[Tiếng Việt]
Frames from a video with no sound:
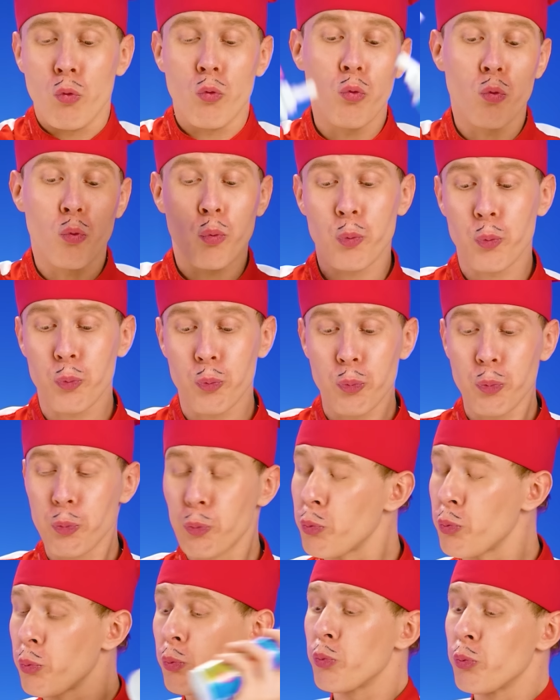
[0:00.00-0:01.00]
Ở trên,
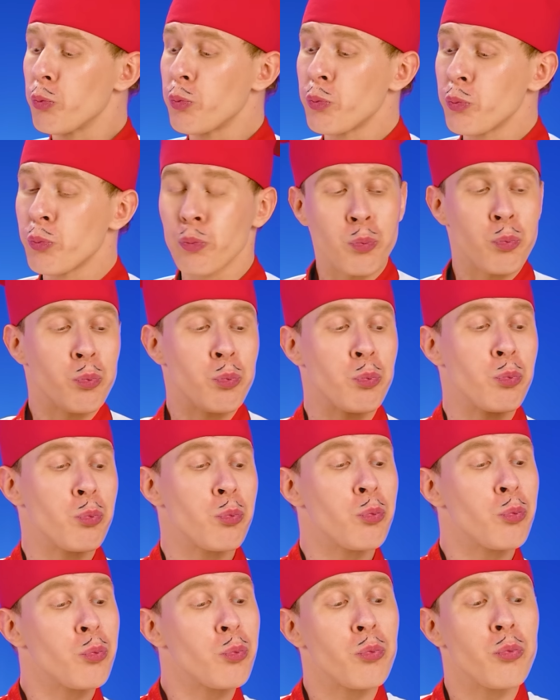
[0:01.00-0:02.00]
mình sẽ cho
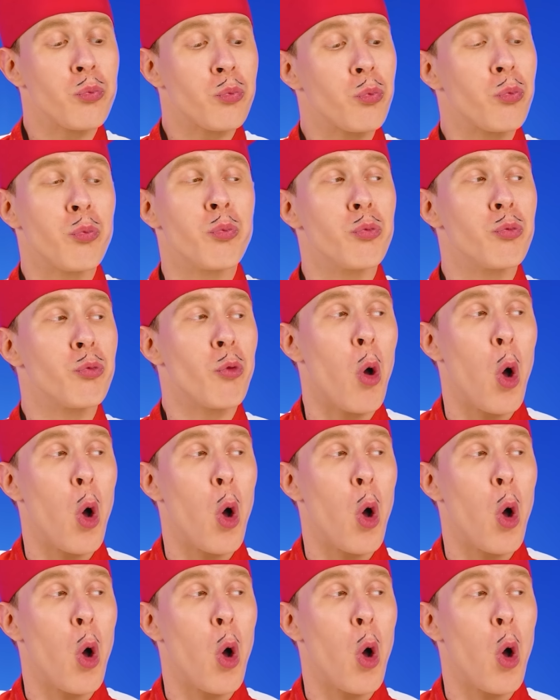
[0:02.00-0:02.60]
kem lên.